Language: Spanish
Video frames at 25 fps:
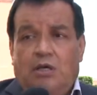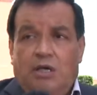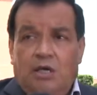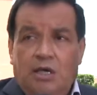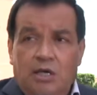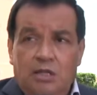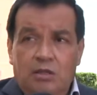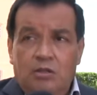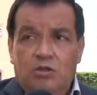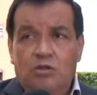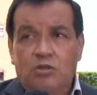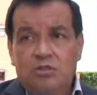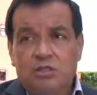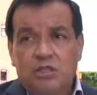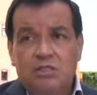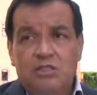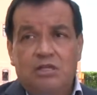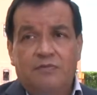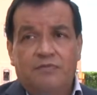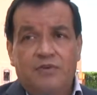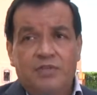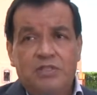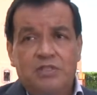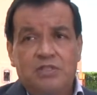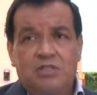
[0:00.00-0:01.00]
Entonces
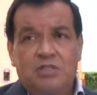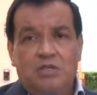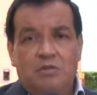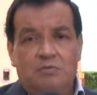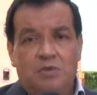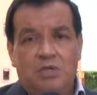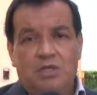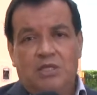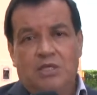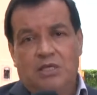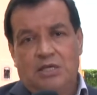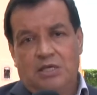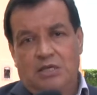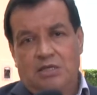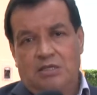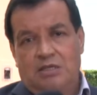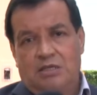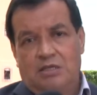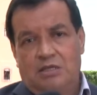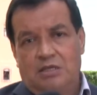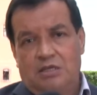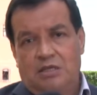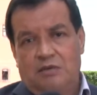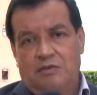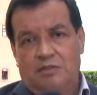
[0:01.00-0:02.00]
la festividad,
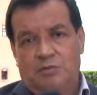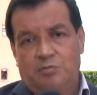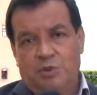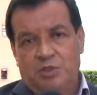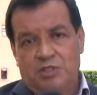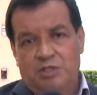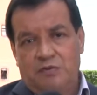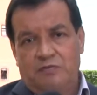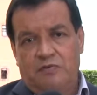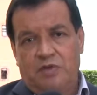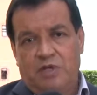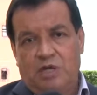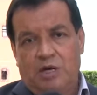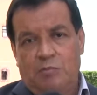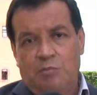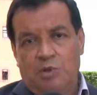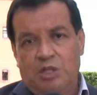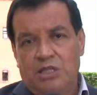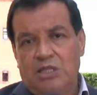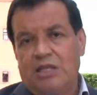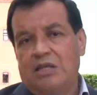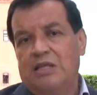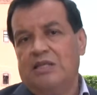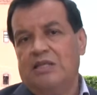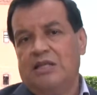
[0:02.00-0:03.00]

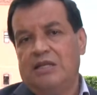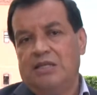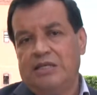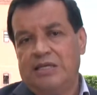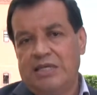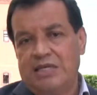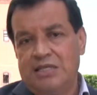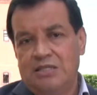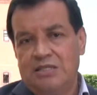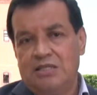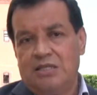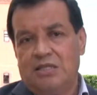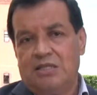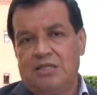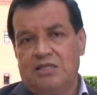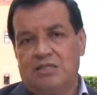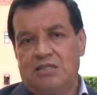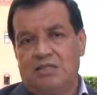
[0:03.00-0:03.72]
específicamente la del 15 de